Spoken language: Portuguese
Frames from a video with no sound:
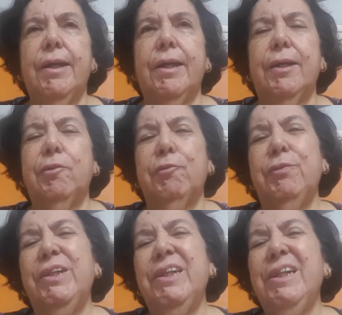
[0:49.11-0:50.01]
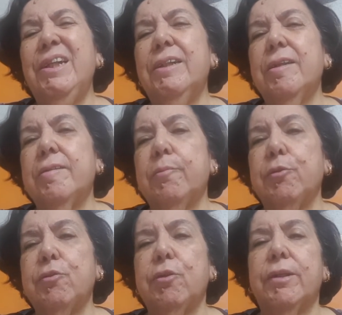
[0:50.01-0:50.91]
é, feridas
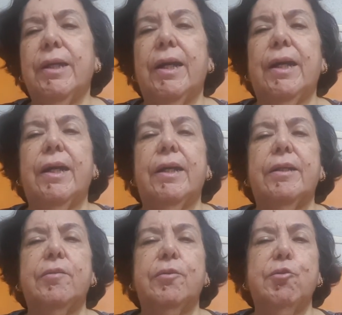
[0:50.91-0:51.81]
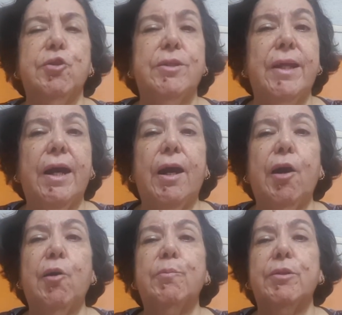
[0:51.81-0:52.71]
emocionais, seus
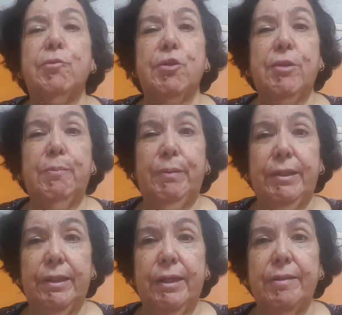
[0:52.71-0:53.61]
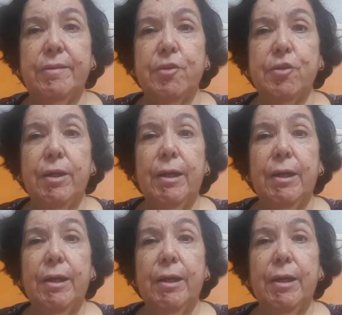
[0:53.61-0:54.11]
traumas, suas dependências,